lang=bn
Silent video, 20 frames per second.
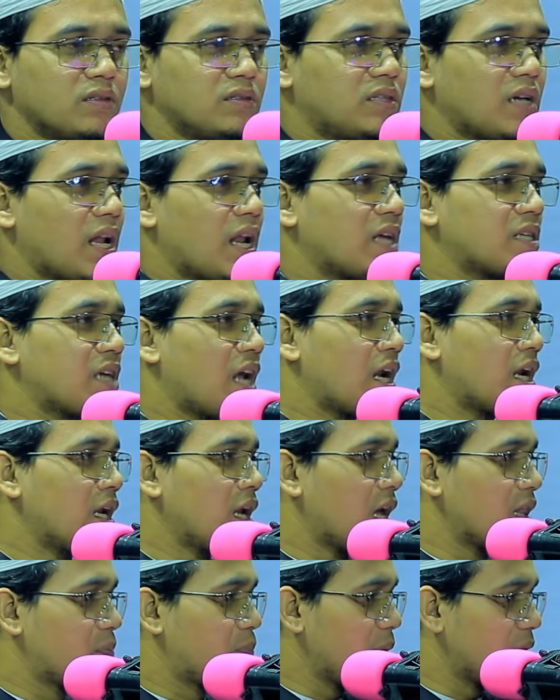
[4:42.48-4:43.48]
যারা
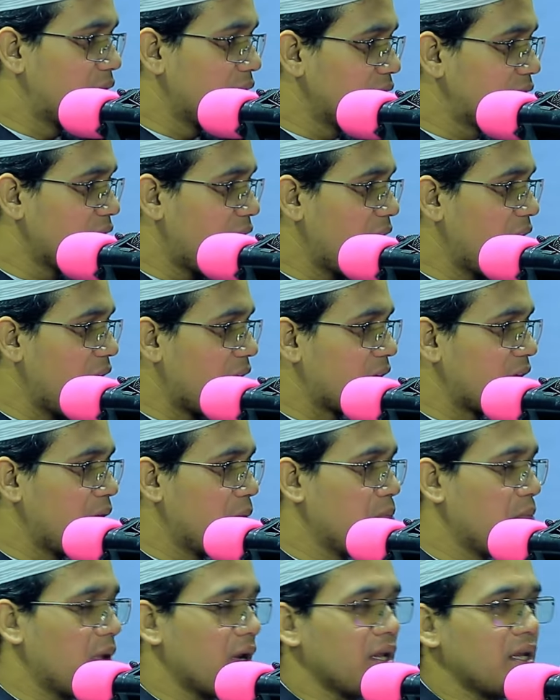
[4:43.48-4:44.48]
জান্নাত পেতে চায় এক
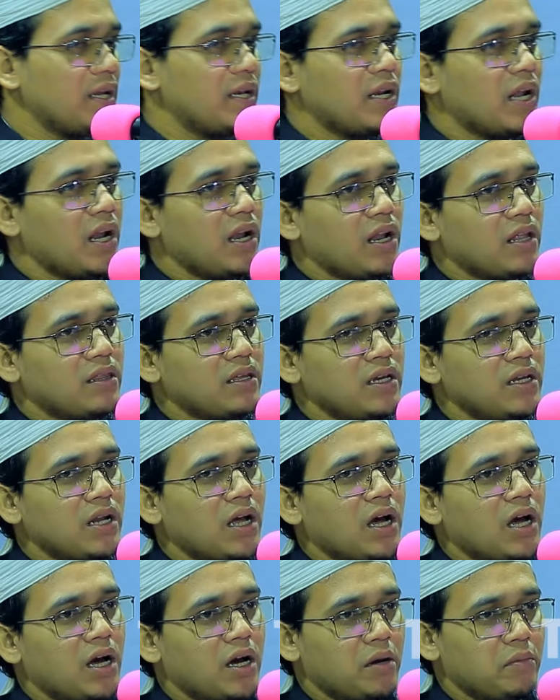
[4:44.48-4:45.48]
নম্বরে
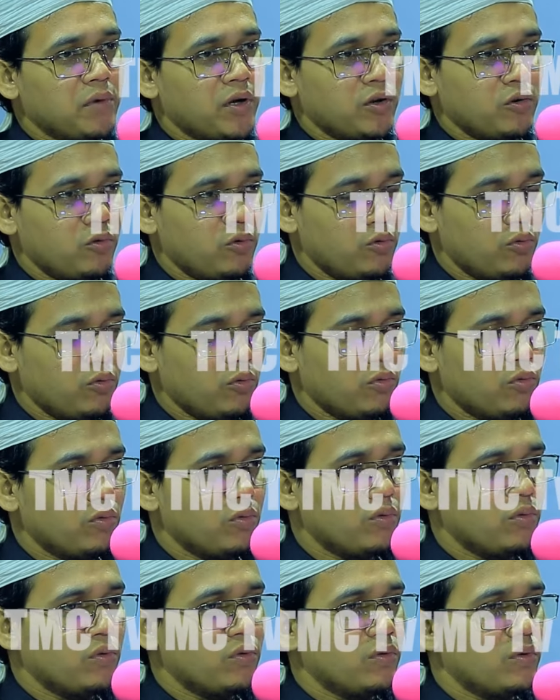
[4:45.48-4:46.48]
ইন্নাল্লাদিনা আমানু
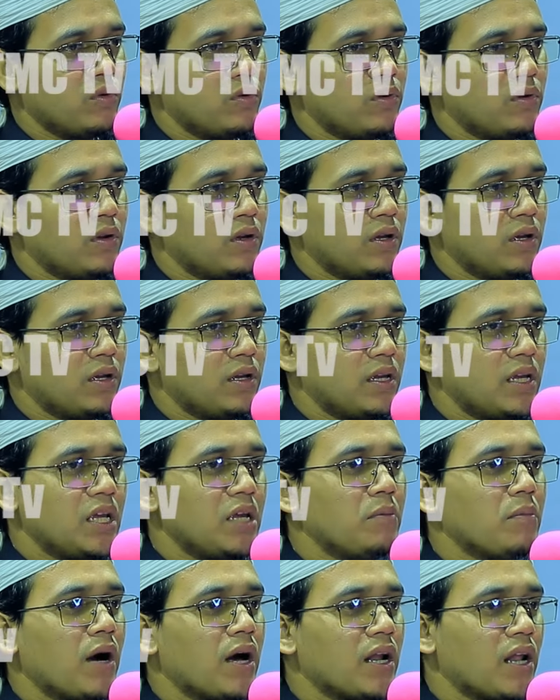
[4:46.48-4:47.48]

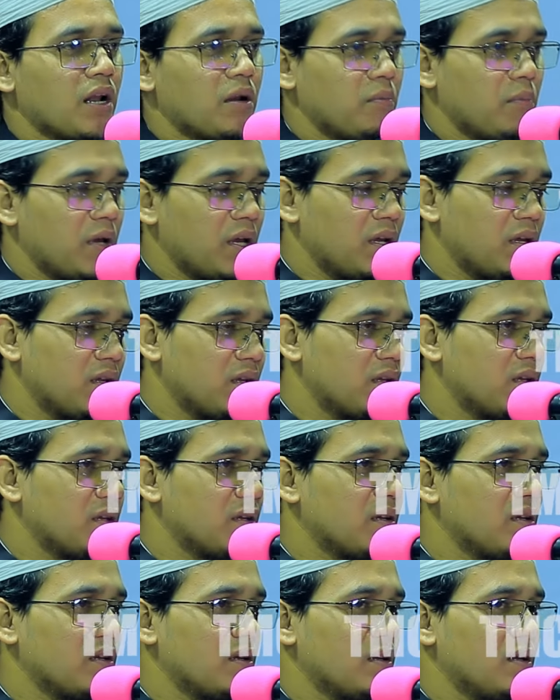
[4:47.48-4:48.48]
ইমান আনবে
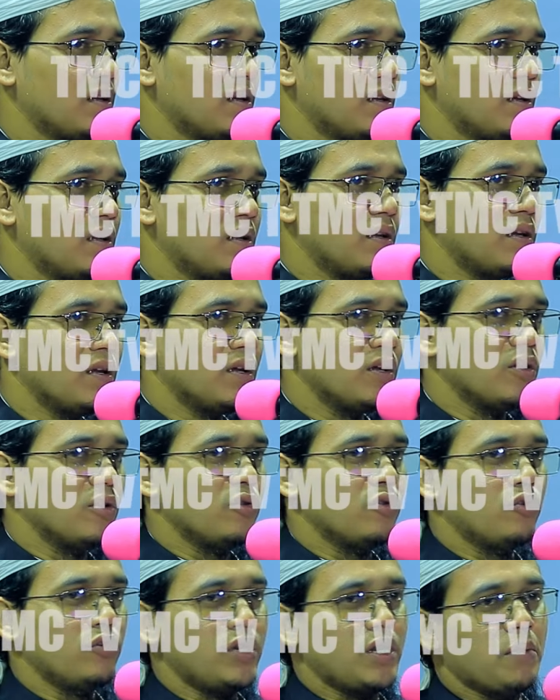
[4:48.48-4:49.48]

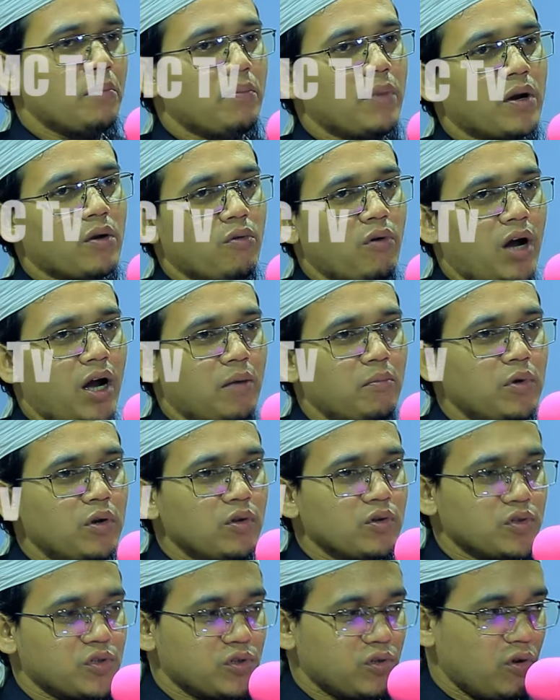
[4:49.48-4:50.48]
দুই নম্বর ওয়ামিল
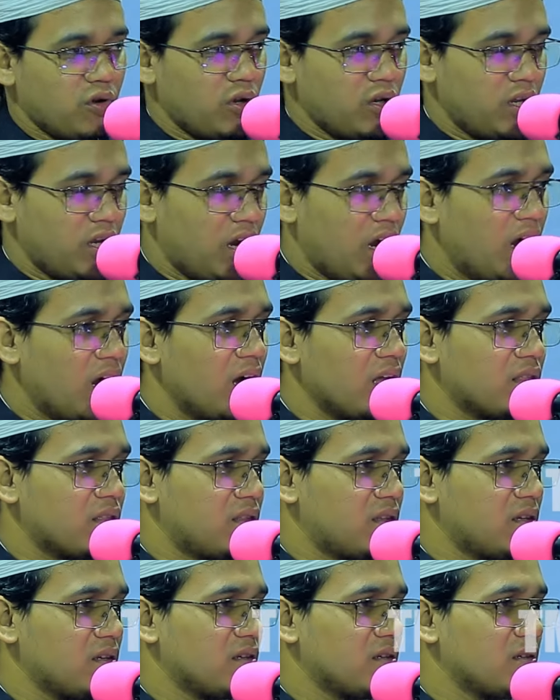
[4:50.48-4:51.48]
সলিহাত
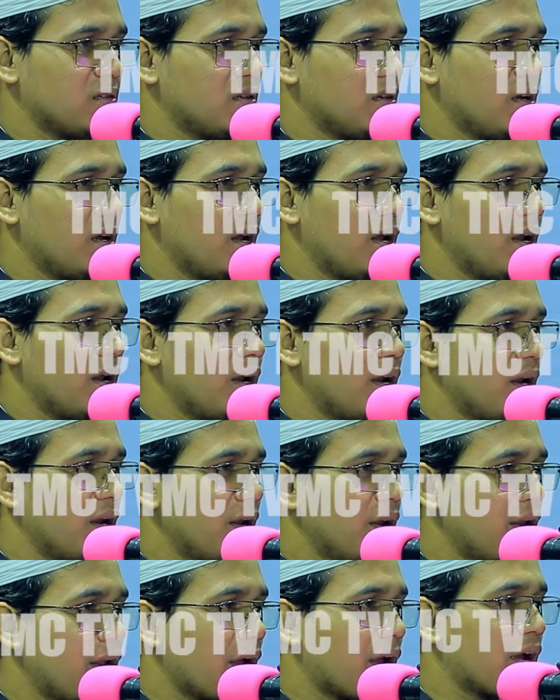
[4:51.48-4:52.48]

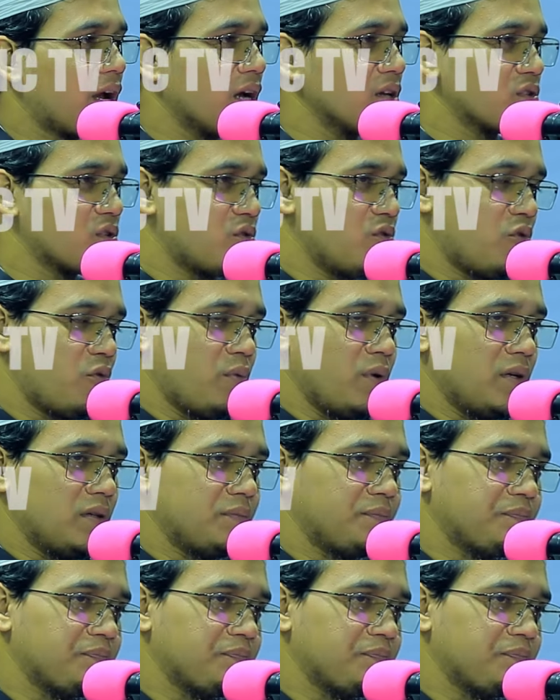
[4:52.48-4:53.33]
নেক কাজ করবে